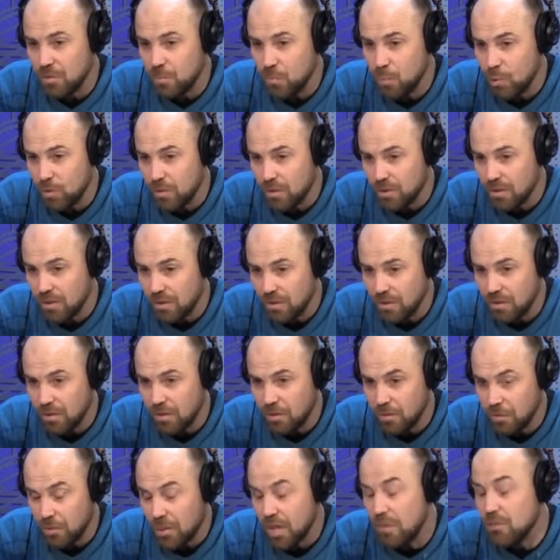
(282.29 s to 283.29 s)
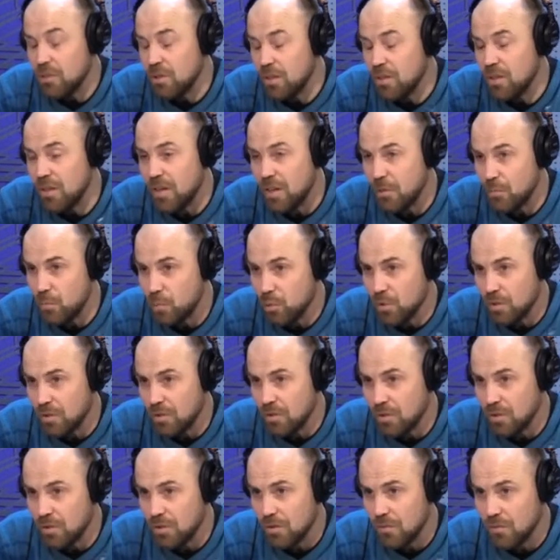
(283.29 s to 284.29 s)
понял, правильно ли я
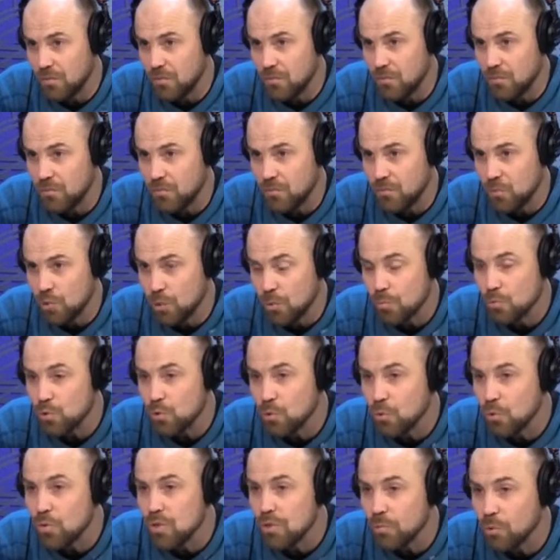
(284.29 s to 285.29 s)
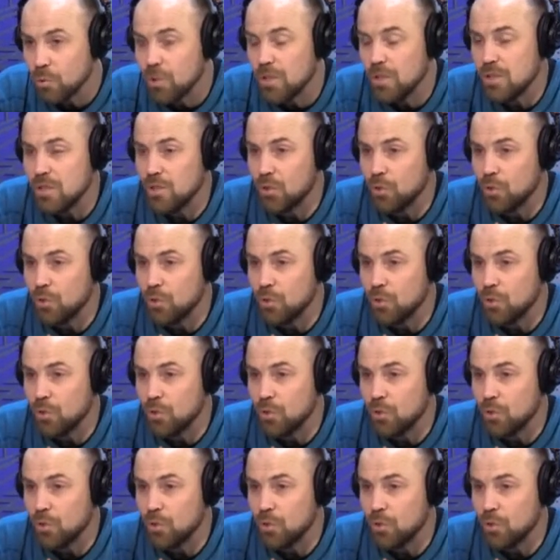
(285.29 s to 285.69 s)
понял, в чем суть вот этих